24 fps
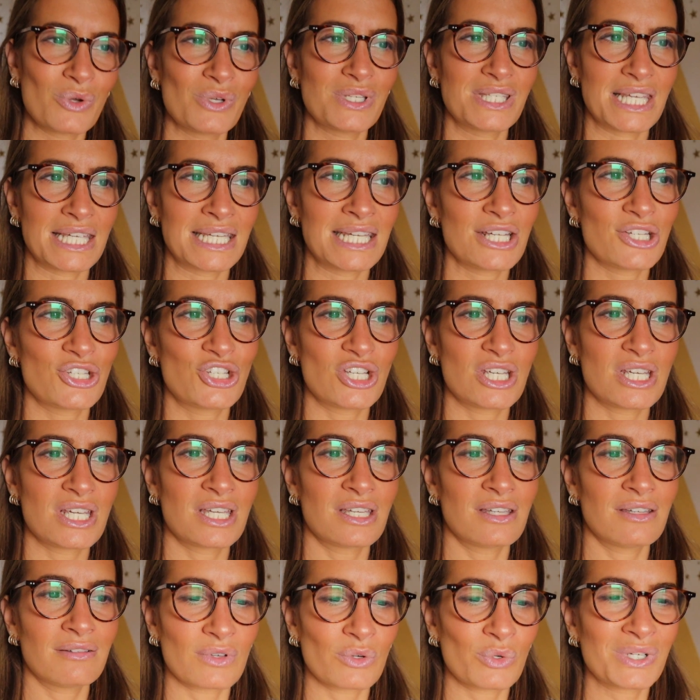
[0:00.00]
Gostaria
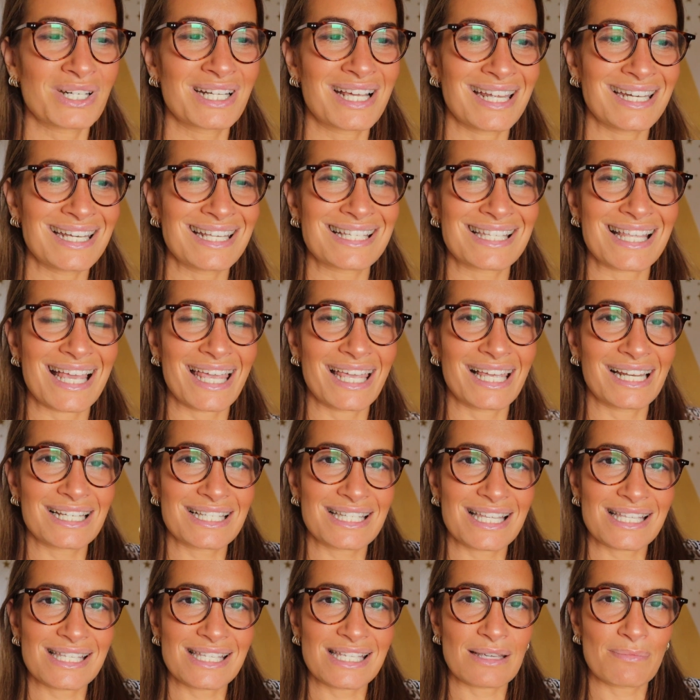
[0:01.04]
de organizar
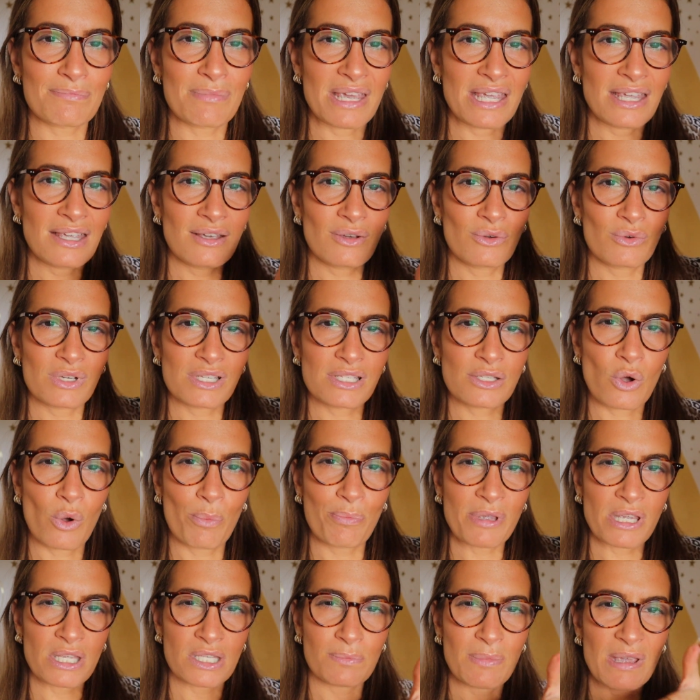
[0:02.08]
elas assim, bem com as
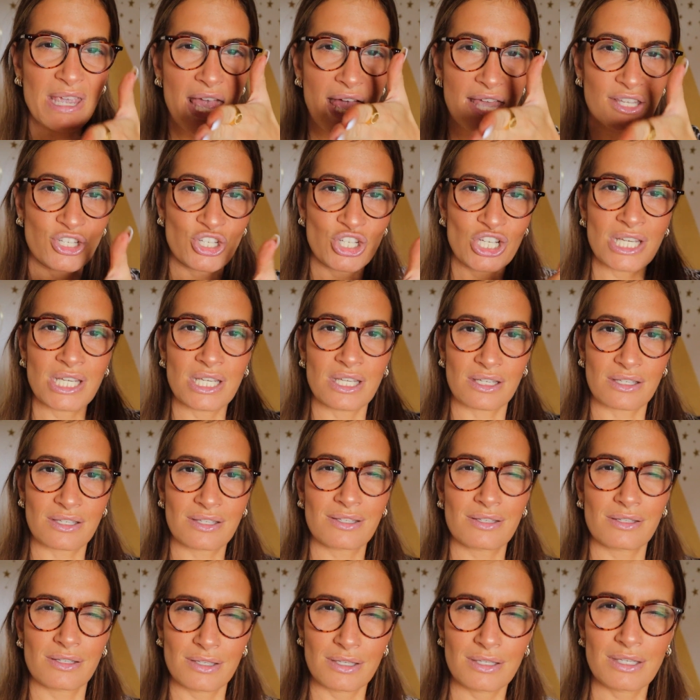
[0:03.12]
roupinhas bem retinhas.
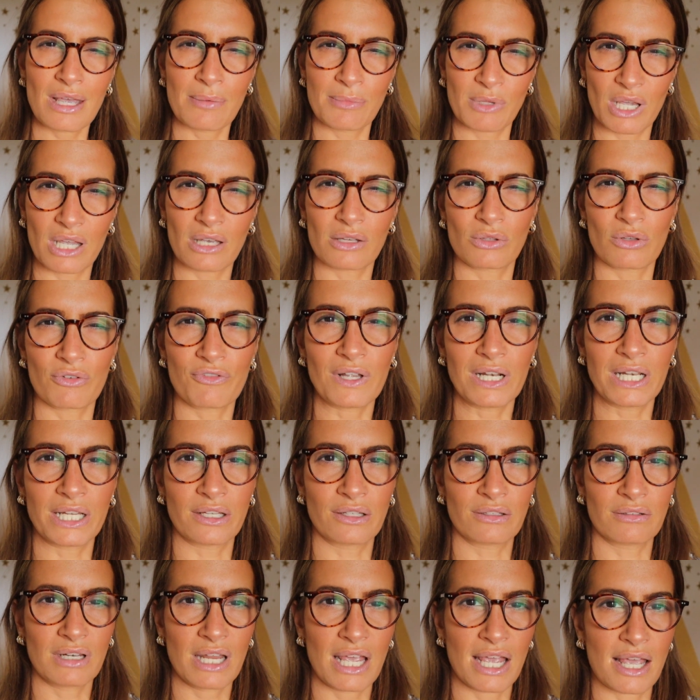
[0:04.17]
Você sabe do que eu tô
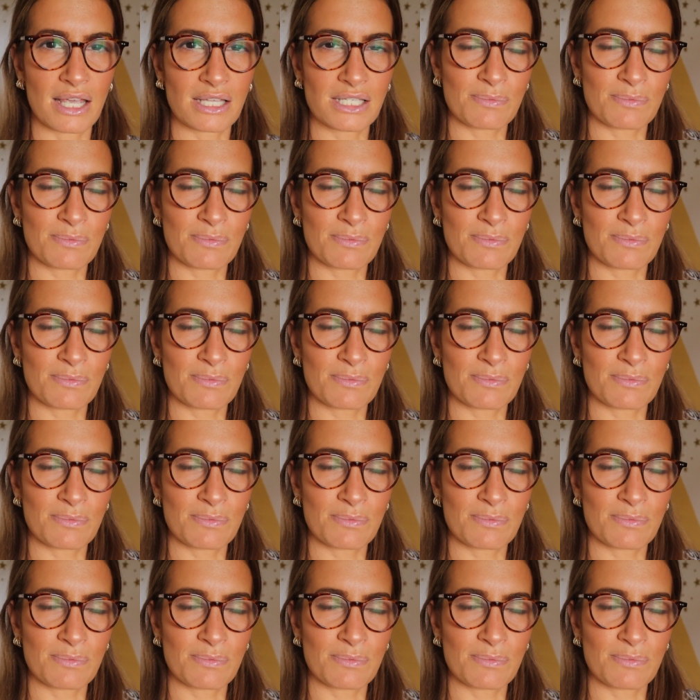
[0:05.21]
falando, né?